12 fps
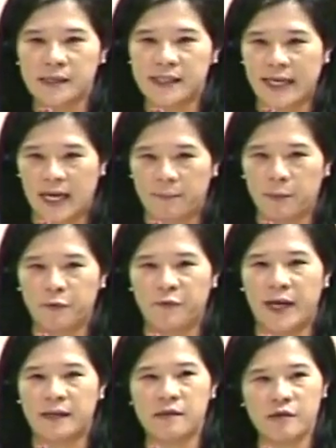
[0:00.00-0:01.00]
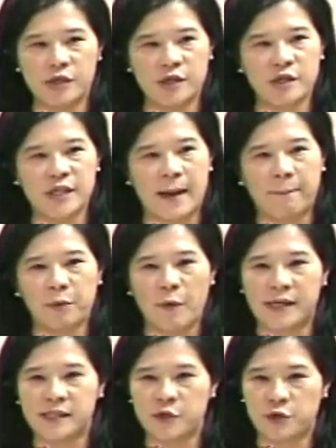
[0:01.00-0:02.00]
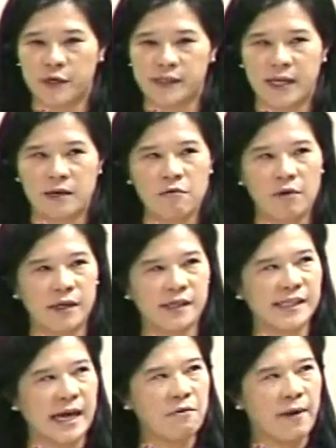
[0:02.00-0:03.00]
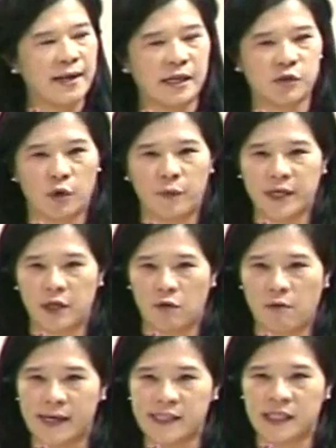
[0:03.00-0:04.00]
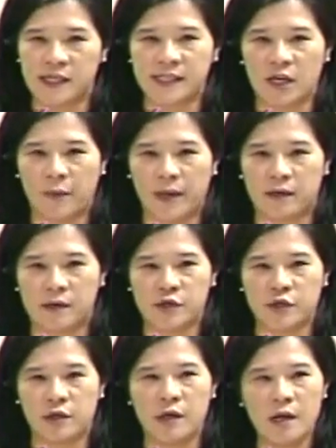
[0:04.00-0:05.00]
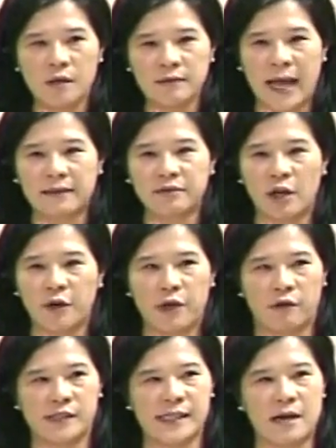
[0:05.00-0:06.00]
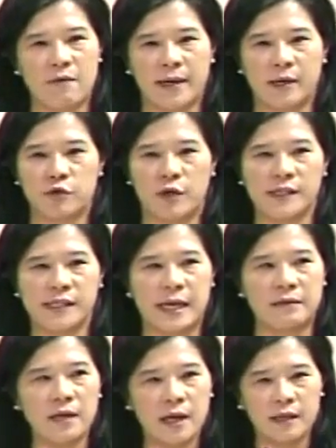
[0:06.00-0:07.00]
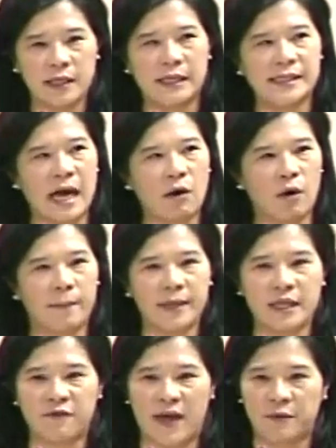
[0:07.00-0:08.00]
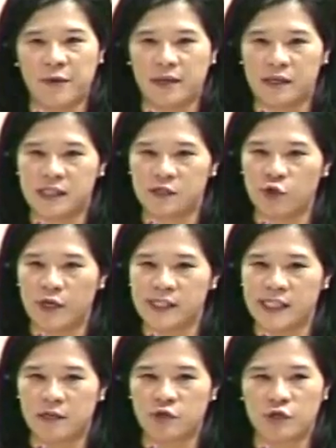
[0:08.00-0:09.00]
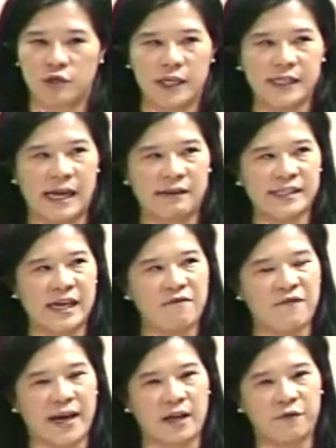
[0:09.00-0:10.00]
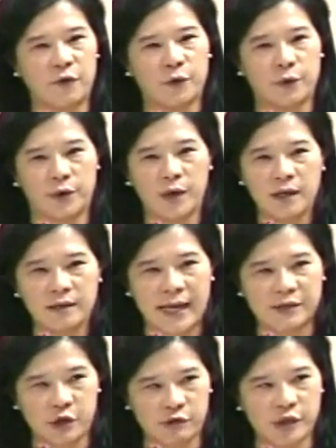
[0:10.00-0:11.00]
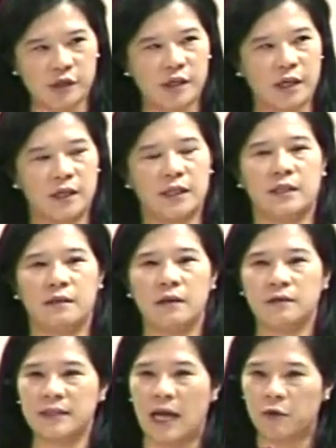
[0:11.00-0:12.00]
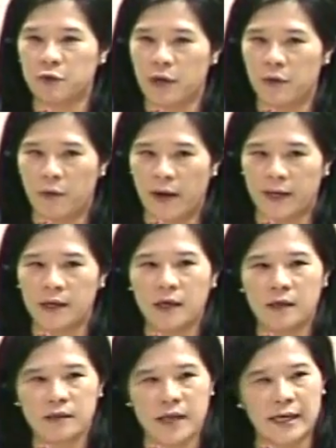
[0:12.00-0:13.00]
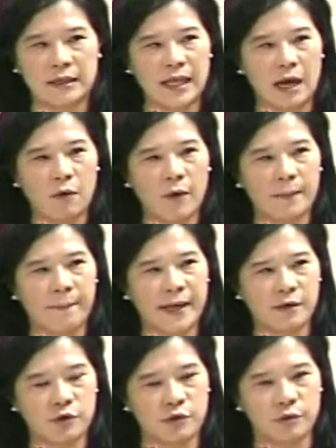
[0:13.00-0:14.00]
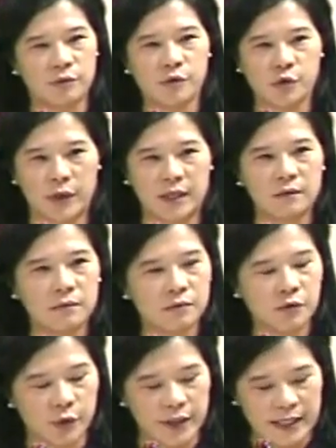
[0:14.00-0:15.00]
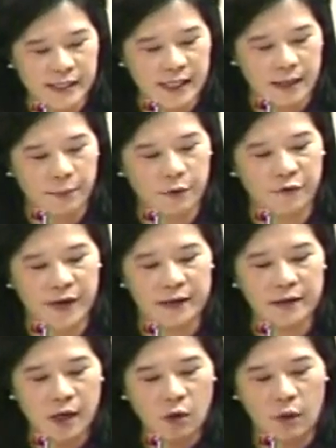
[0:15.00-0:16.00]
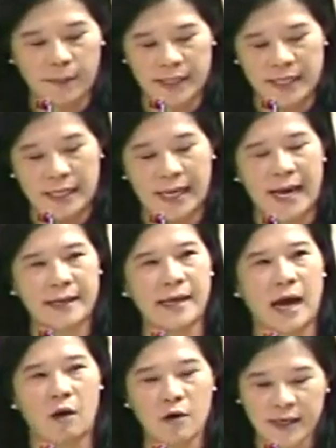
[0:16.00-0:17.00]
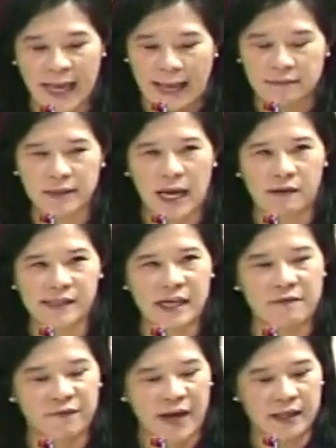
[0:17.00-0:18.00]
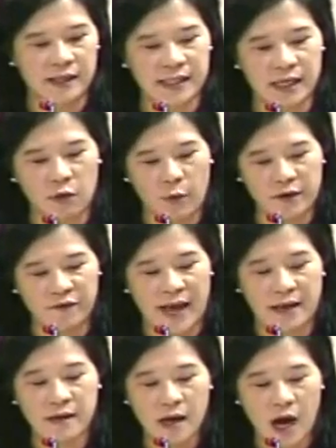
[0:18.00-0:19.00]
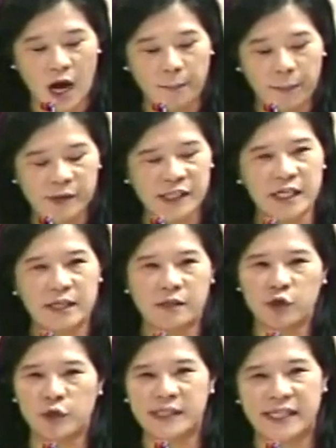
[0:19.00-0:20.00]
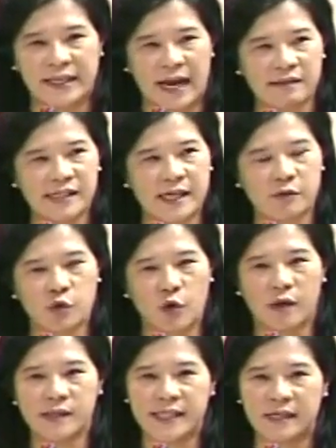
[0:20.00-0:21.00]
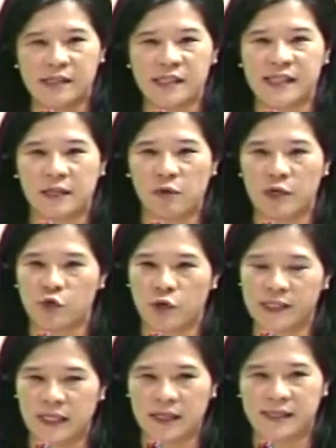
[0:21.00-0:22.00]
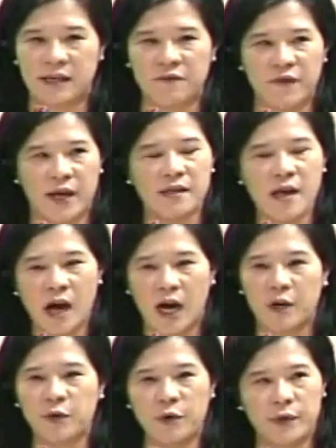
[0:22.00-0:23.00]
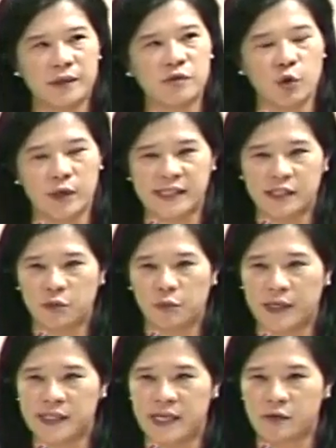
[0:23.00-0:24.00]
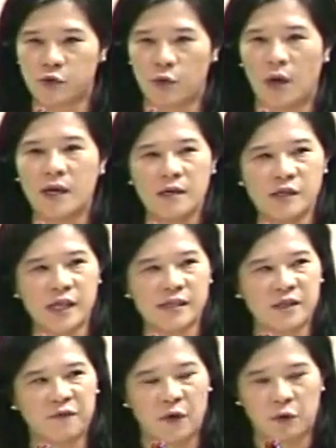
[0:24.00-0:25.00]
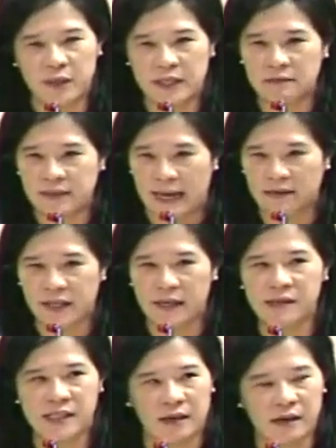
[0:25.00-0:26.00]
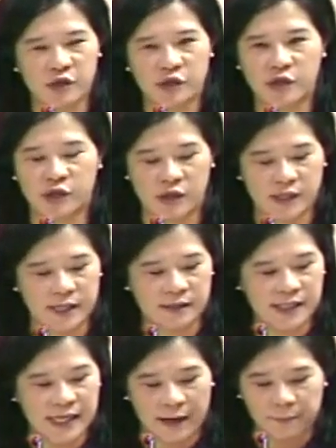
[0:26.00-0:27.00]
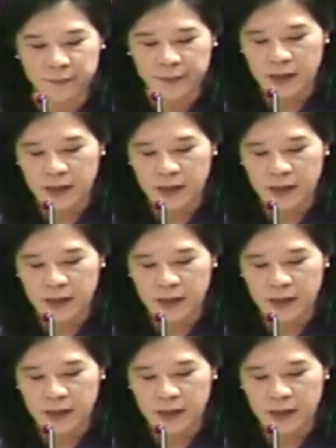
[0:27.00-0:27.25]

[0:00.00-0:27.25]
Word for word: 这个部分事实上，不管是学生或者相关的所谓有关系的社会人士，他都有相关的权限，依照我们立法院的职权行使，依照宪法的赋予，他就是可以到院会，可以到会备询，所以。所以这个部分，我们应该要看到宪法的这个规范，而不是去尽量限缩，甚至针对学生的身份而予以做极度的限缩，甚至否定当天整个事实的真相。